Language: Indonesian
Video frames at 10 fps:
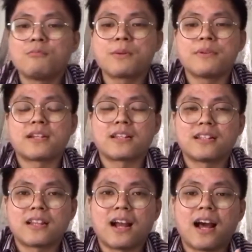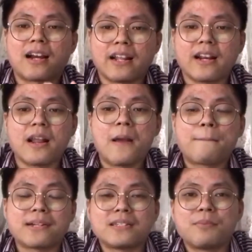Kalau berbicara tentang
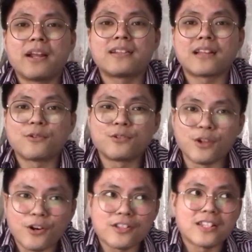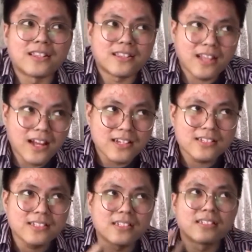karir, pasti pengen tahu dong
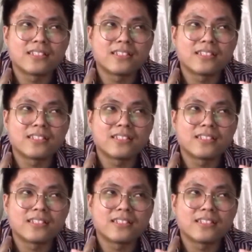tentang